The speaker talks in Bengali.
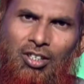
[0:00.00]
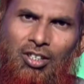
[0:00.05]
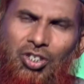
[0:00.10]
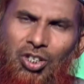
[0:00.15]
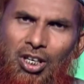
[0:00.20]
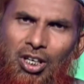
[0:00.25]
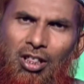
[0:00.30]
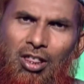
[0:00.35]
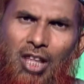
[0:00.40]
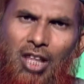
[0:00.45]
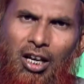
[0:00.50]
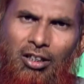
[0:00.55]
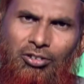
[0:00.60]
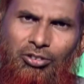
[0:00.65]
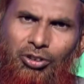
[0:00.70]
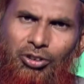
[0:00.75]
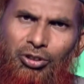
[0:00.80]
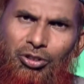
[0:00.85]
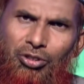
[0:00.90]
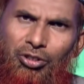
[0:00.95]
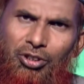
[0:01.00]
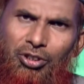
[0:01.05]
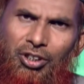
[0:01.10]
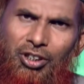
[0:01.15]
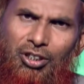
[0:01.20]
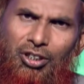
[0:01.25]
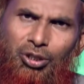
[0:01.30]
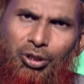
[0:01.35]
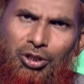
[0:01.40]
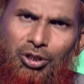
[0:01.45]
সিদ্ধান্ত যদি
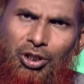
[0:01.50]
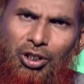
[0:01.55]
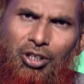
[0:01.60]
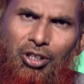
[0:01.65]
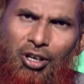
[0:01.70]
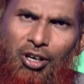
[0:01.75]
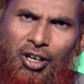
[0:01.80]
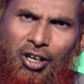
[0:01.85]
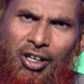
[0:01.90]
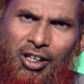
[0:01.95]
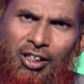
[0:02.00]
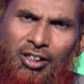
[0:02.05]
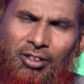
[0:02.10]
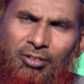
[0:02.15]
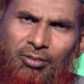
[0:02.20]
সঠিক হয়